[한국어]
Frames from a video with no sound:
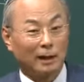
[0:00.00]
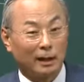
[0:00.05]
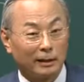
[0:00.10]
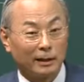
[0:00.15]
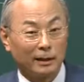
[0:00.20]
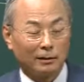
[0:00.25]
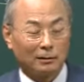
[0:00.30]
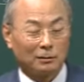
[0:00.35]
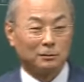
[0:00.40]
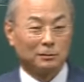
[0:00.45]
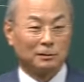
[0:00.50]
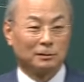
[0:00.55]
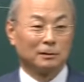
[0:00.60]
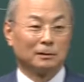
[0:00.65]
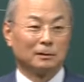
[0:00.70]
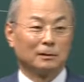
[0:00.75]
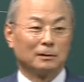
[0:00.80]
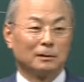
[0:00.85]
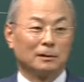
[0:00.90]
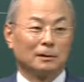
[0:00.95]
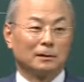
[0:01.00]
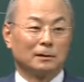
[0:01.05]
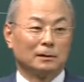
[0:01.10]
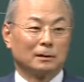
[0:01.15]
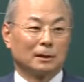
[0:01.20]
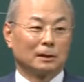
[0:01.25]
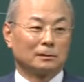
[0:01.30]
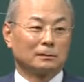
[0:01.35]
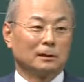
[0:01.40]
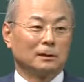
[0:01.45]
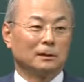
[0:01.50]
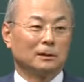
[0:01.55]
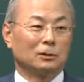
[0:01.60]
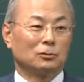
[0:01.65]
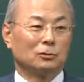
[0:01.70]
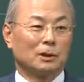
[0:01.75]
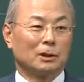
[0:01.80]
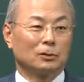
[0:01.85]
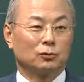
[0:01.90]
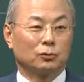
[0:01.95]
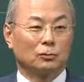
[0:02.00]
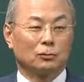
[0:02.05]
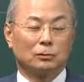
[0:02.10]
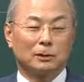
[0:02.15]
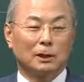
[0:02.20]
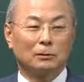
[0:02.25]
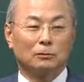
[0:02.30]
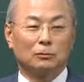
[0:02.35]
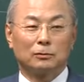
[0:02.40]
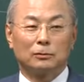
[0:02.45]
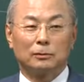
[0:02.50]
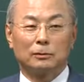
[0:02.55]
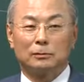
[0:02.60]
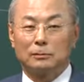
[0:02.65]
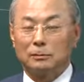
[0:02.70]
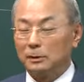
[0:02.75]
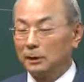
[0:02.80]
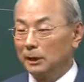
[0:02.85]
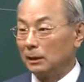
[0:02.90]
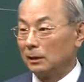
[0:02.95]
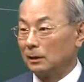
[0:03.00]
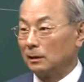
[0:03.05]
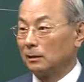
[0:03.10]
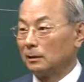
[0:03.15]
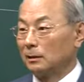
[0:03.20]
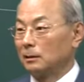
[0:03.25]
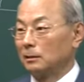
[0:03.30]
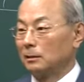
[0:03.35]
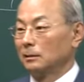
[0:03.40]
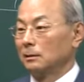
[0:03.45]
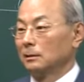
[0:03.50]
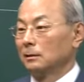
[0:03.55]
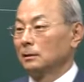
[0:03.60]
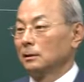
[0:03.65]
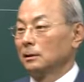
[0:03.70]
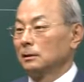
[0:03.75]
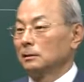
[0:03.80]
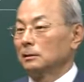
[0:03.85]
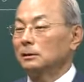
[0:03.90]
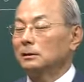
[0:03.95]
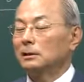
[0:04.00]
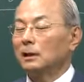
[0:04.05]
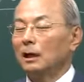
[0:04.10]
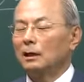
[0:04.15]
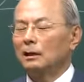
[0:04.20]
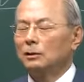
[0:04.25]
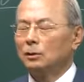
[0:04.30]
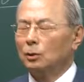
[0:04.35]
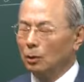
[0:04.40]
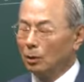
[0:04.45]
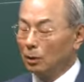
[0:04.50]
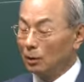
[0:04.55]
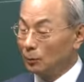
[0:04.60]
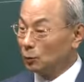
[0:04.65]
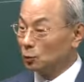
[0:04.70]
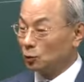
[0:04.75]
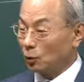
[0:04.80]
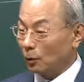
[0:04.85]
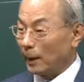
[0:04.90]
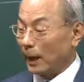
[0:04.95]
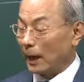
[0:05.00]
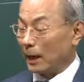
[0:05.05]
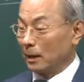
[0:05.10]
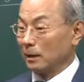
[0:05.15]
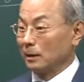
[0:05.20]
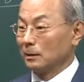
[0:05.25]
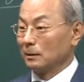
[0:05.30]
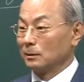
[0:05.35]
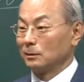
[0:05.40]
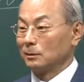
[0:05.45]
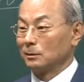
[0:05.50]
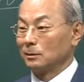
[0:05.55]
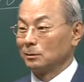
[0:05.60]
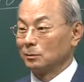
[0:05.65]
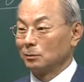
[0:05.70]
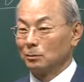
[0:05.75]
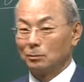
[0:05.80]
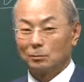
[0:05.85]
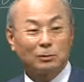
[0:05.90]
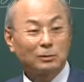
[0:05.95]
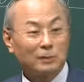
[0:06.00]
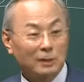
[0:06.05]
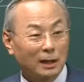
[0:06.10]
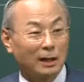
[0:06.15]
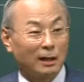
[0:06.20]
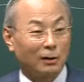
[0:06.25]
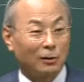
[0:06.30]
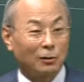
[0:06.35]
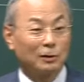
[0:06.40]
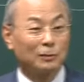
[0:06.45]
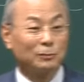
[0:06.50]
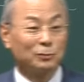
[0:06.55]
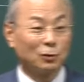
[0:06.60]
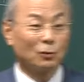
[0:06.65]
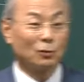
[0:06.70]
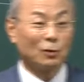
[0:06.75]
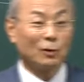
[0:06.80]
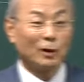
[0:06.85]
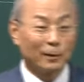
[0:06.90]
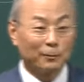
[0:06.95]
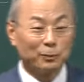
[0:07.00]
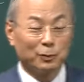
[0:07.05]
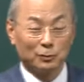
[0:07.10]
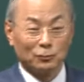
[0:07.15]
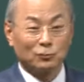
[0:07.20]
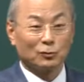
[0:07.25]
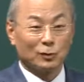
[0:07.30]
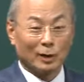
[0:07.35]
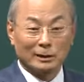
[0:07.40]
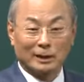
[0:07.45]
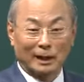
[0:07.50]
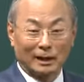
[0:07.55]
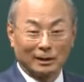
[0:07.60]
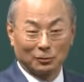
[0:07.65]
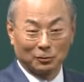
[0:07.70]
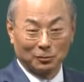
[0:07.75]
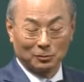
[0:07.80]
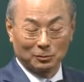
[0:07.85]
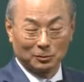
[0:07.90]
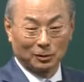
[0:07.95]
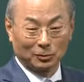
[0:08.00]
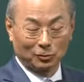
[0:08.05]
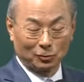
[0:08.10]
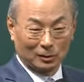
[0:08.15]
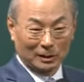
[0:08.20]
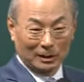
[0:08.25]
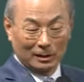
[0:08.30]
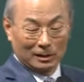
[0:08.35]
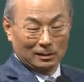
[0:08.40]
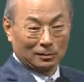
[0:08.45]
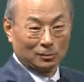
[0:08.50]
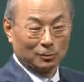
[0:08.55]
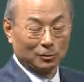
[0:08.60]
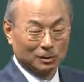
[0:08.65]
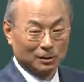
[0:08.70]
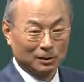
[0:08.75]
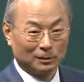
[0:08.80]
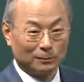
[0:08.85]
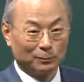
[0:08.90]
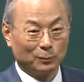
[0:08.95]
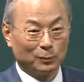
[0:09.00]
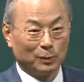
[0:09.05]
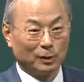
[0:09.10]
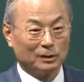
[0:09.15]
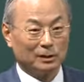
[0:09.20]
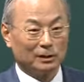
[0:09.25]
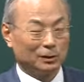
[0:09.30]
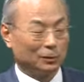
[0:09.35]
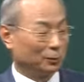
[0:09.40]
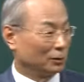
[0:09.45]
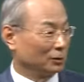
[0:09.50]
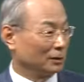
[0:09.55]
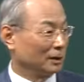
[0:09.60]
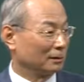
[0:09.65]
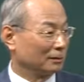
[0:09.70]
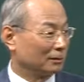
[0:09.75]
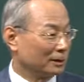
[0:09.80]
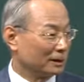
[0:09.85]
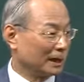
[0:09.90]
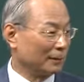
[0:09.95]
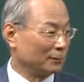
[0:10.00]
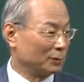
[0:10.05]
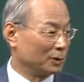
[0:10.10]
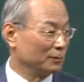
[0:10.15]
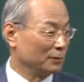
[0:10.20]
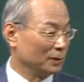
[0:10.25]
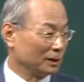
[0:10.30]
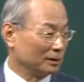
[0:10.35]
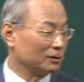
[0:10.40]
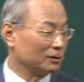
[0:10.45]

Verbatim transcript: 아니에요. 가서 1년 동안 죽고 살고 뛰었더니 시장이 너무 좁아. 그렇잖아요. 금속공예품 누가 사요? 그것도 지금 뭐 25년 거의 30년